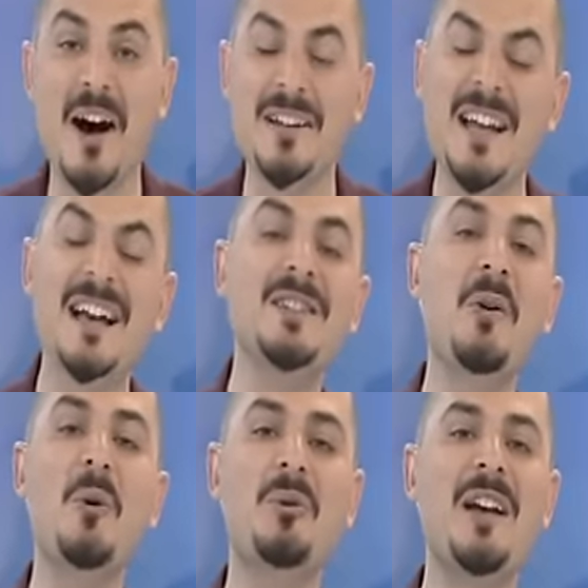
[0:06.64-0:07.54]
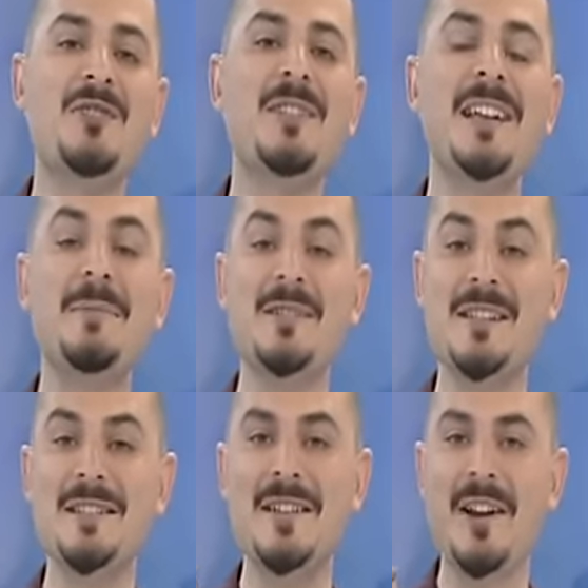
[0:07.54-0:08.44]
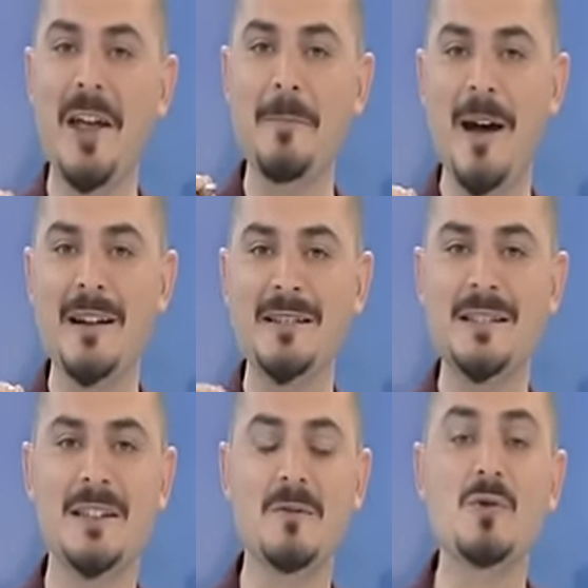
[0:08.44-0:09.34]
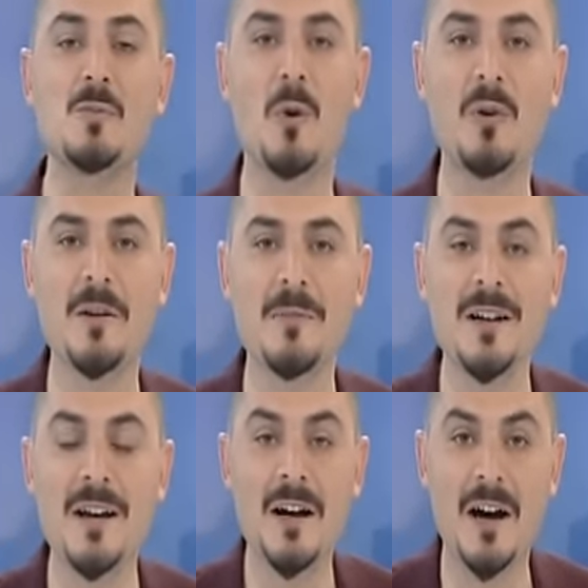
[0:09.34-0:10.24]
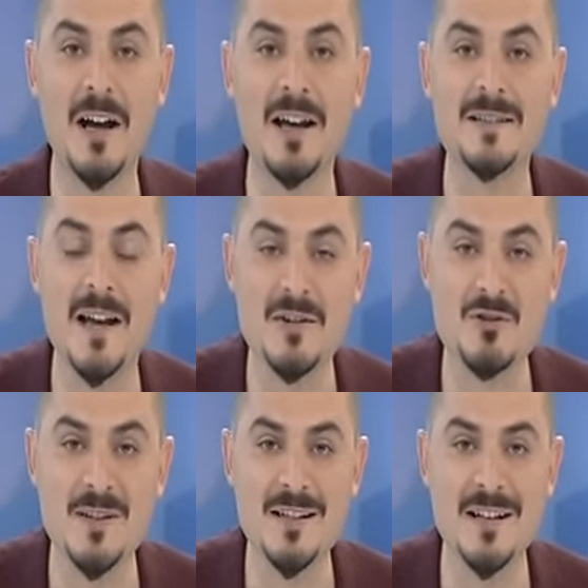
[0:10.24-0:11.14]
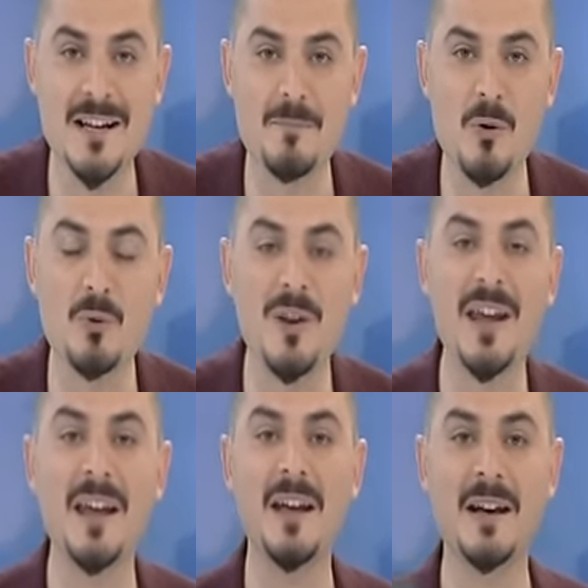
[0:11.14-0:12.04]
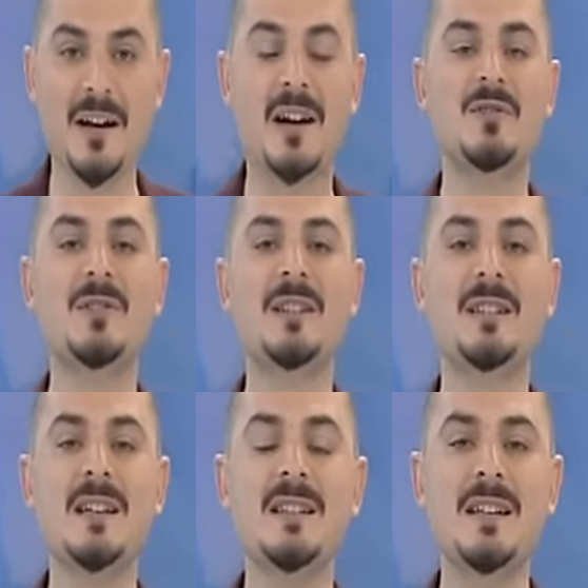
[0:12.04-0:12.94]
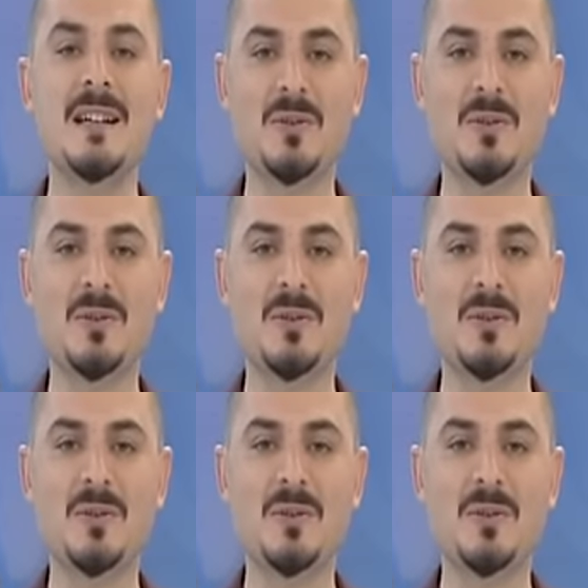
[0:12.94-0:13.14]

aday öğrencilerimizin rehber kılavuz programı Hayat Tercihtir'le bugün de karşınızdayız.